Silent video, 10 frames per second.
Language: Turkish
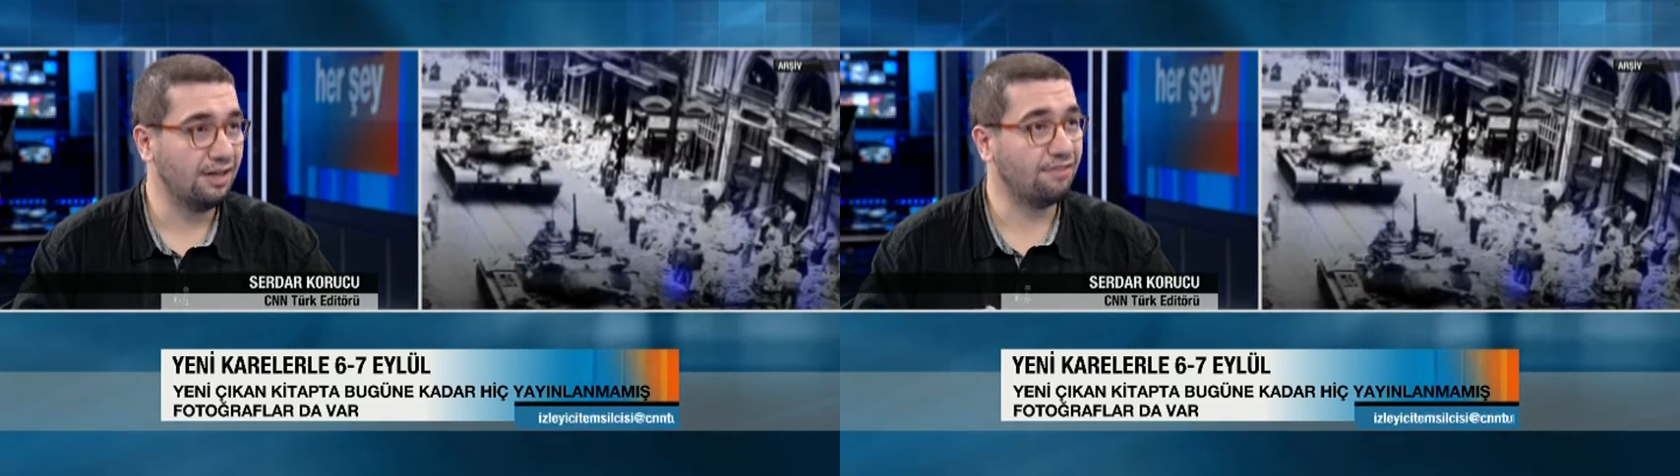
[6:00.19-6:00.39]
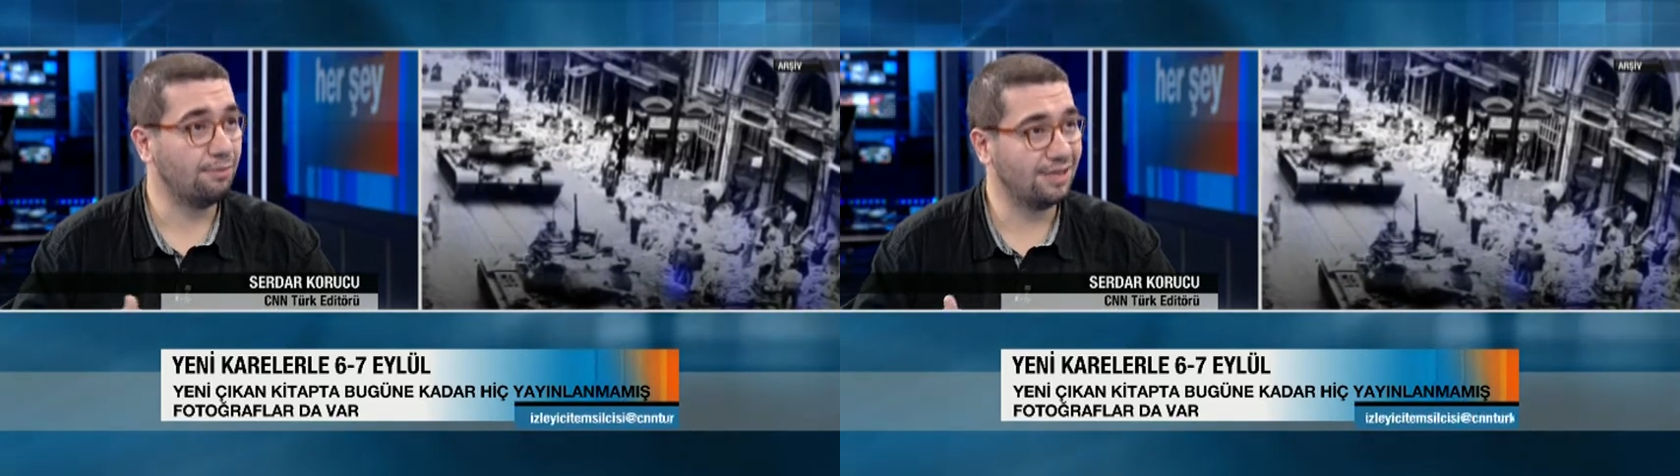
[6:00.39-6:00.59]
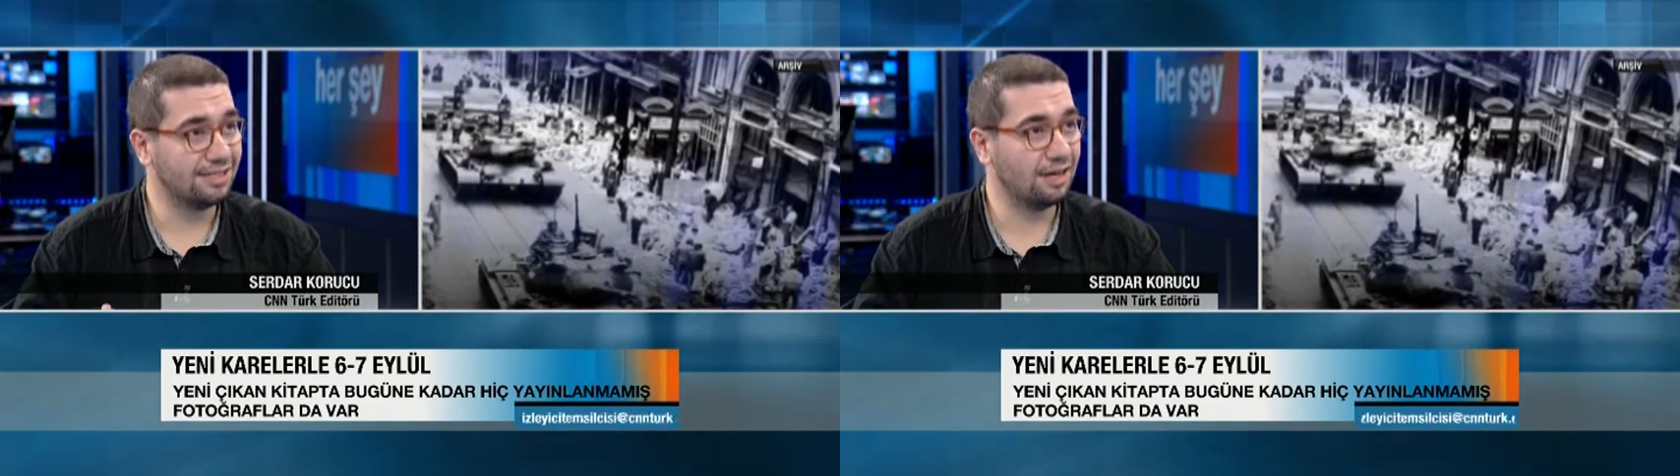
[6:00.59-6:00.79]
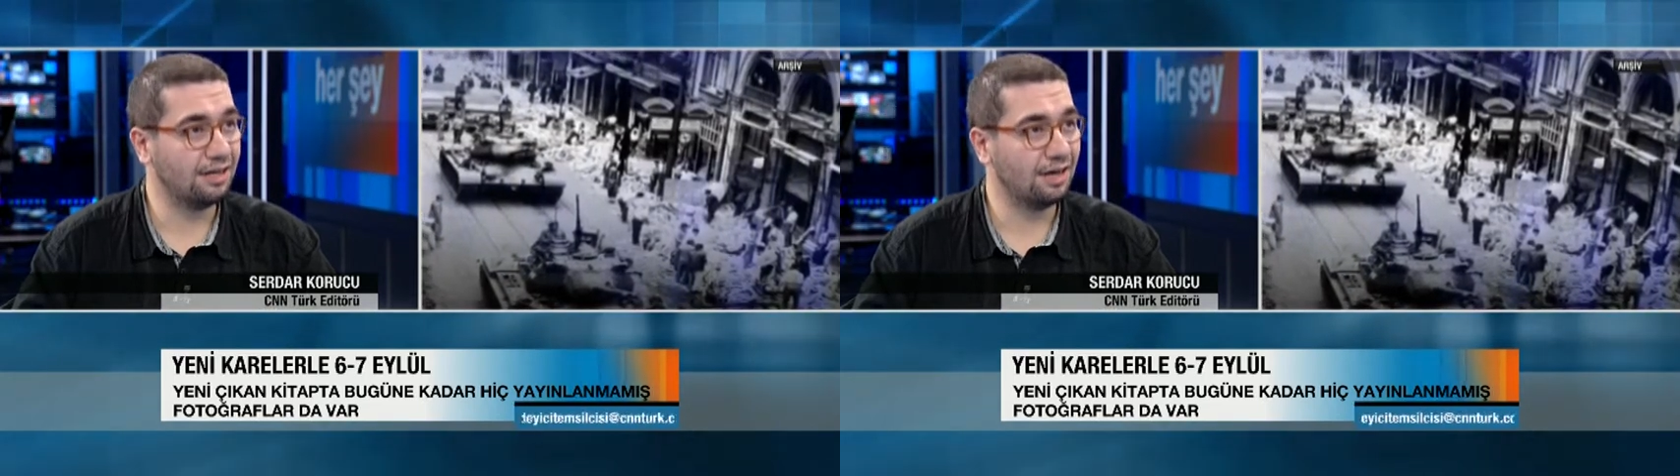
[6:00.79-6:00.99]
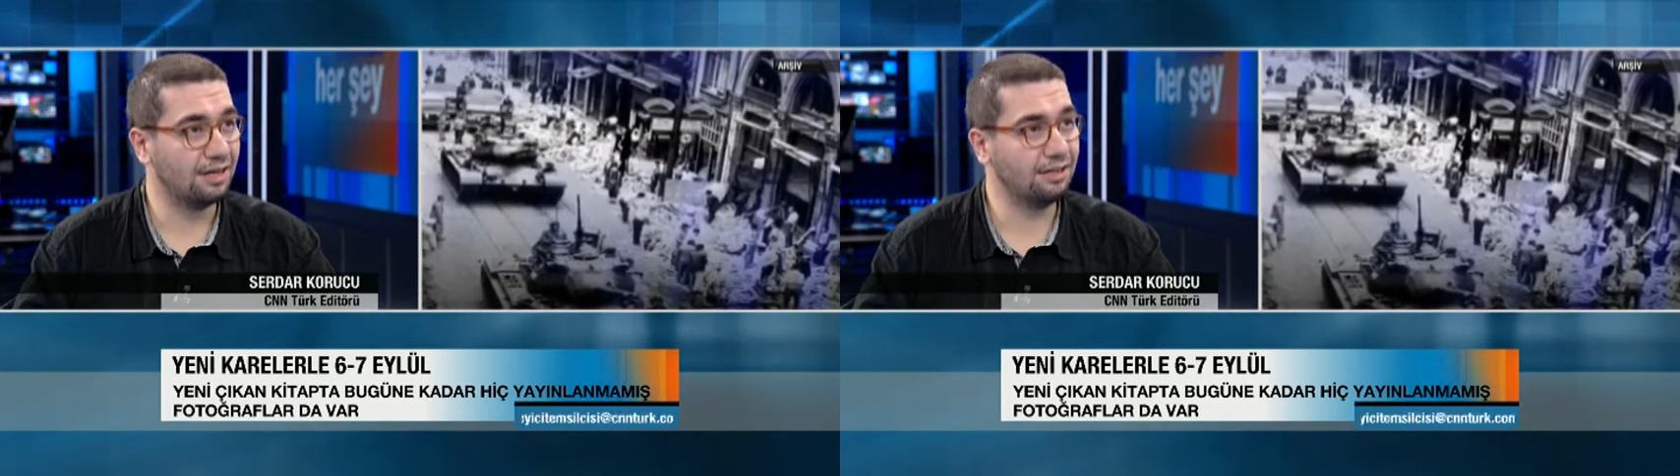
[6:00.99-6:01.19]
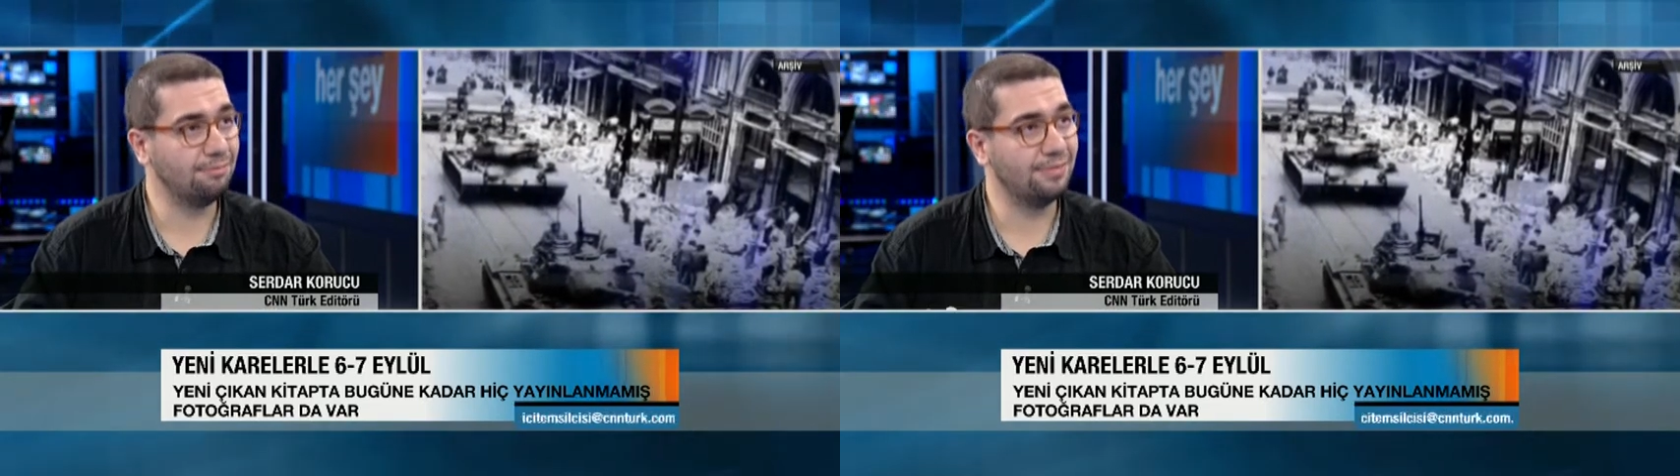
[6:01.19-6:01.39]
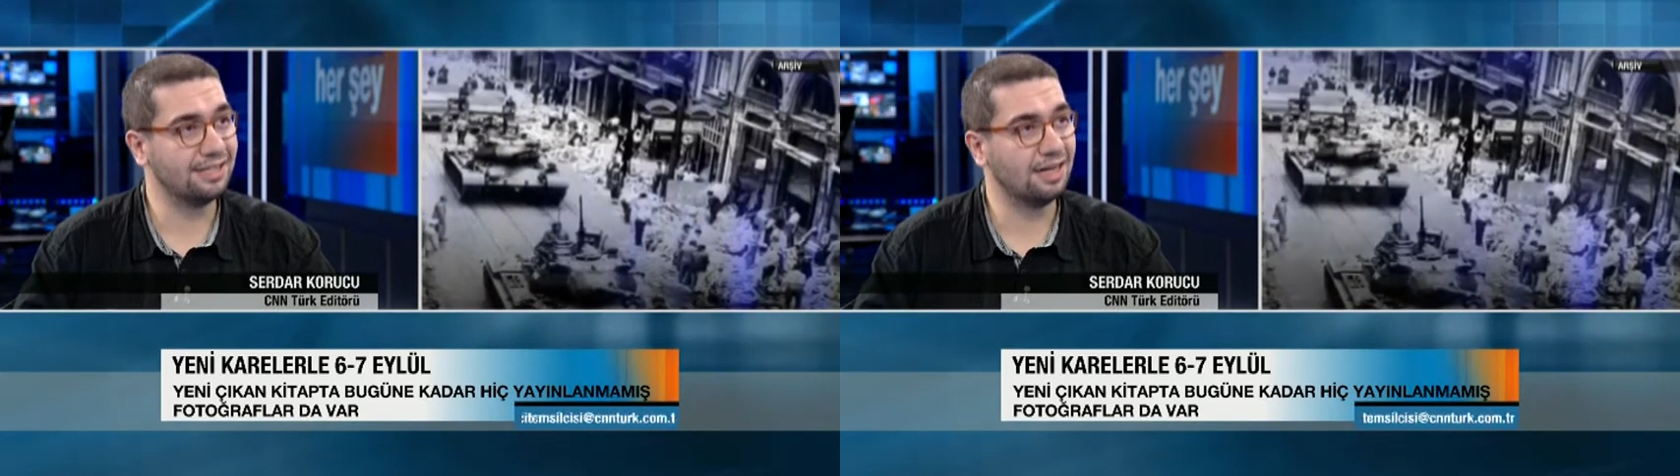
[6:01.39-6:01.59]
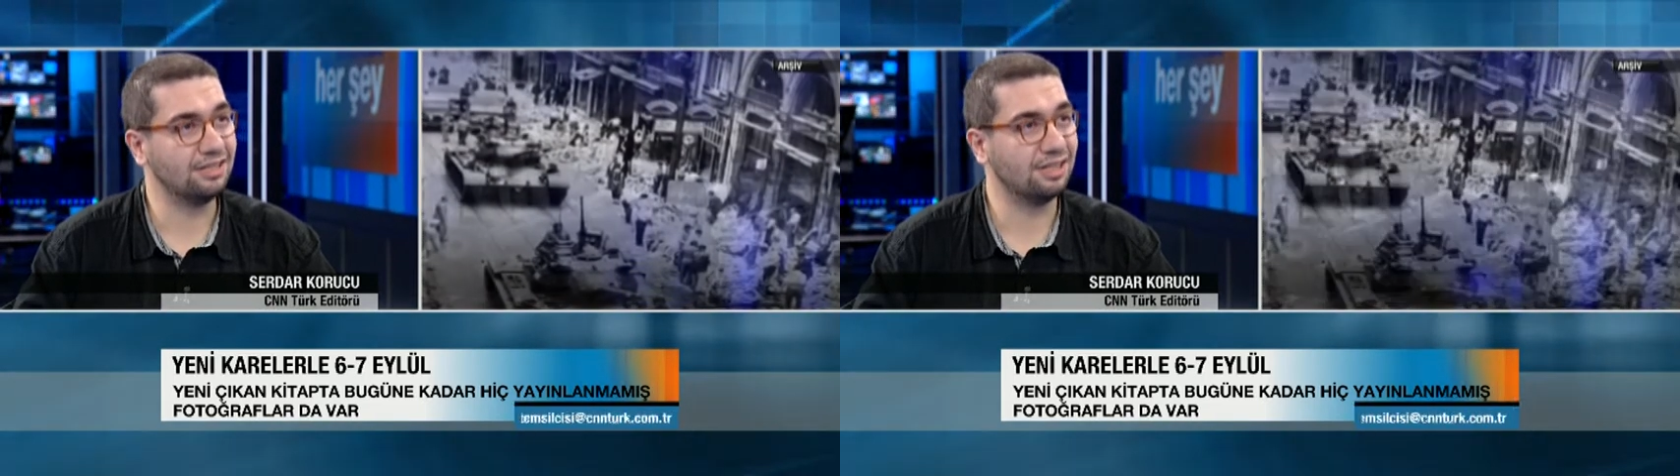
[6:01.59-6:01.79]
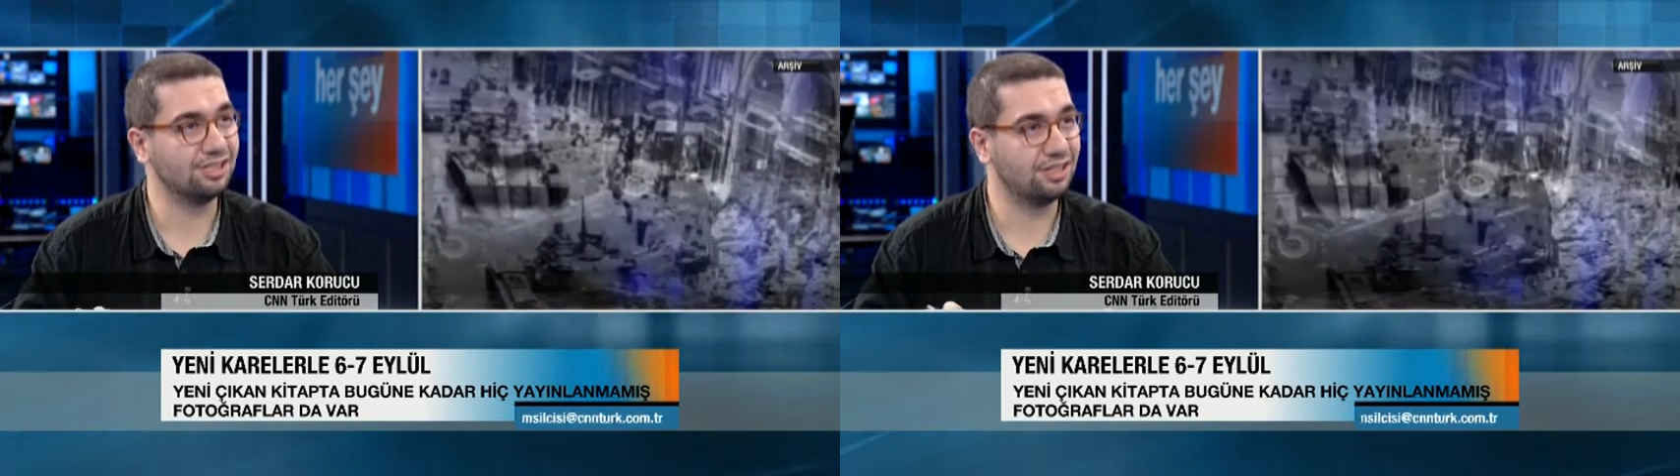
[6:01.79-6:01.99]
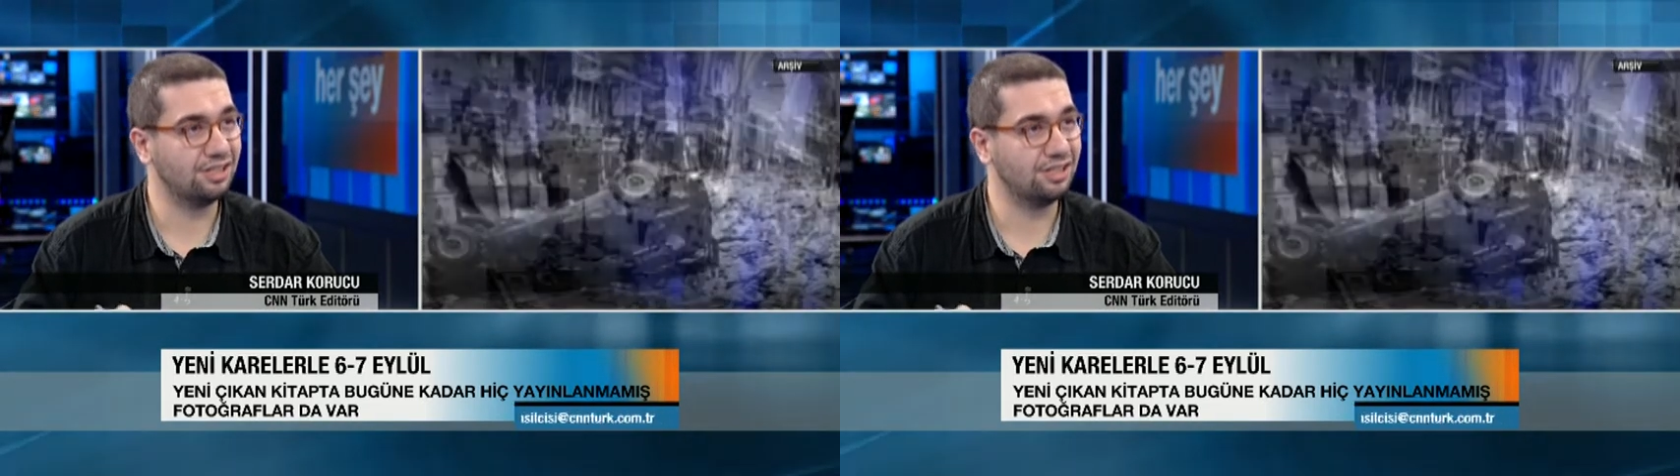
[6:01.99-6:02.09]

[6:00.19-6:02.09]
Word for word: ve mezarlarda mezar taşlarını